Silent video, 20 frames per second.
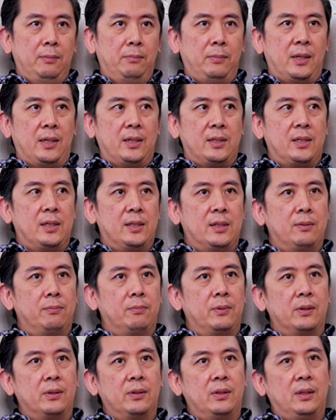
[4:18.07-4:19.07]
merasa
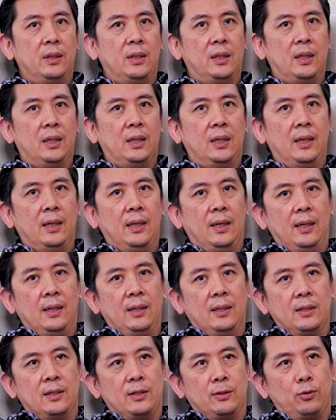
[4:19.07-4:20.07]
seperti
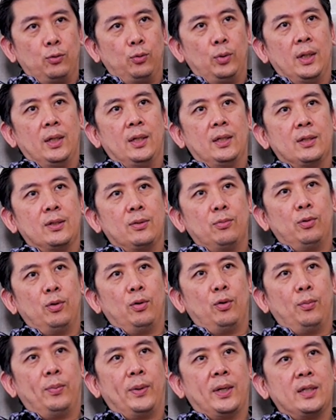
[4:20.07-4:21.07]
sesudah dan
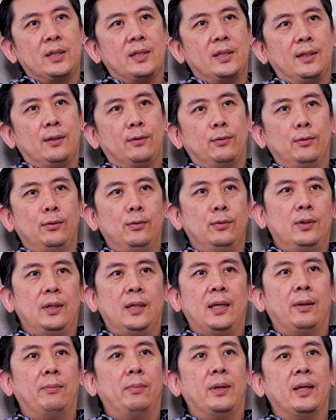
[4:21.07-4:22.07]
sebelum operasi itu
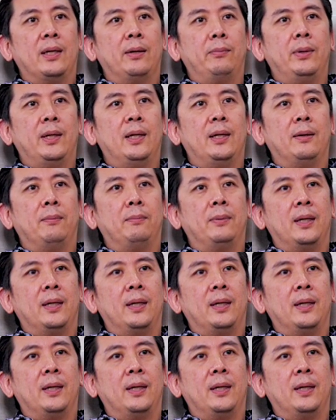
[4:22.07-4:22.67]
tidak banyak beda,